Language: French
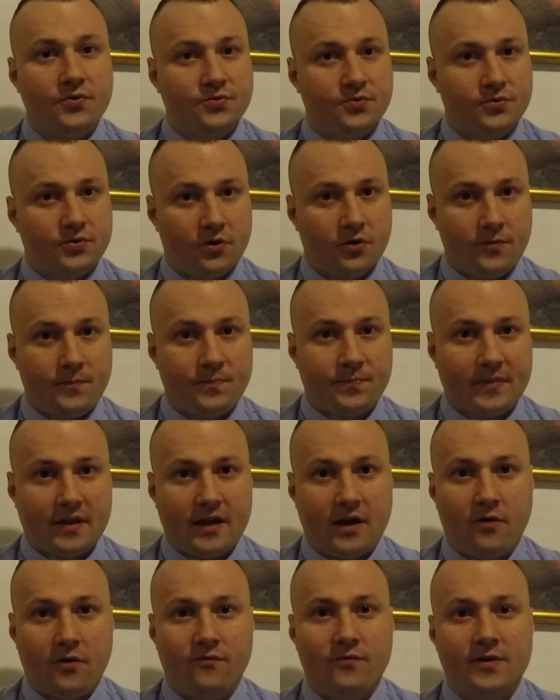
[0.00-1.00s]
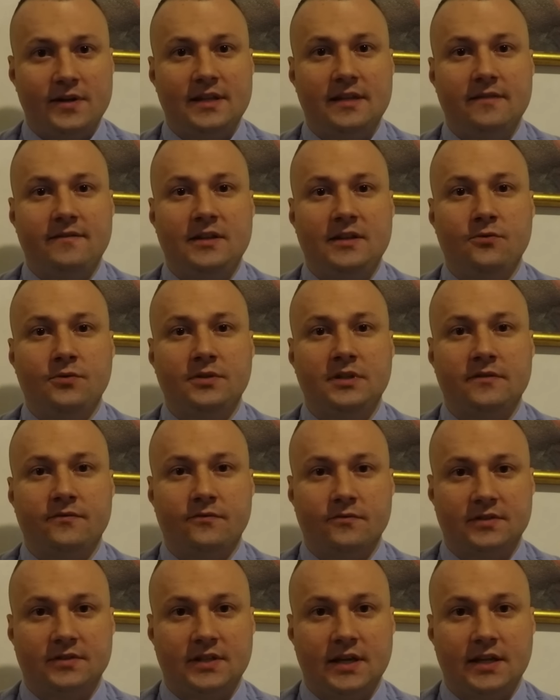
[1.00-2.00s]
du temps à envoyer des vidéos qui
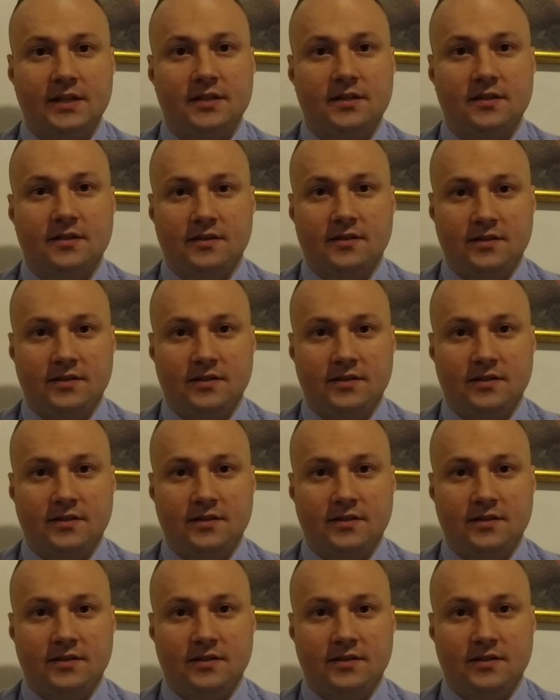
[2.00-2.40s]
font 7,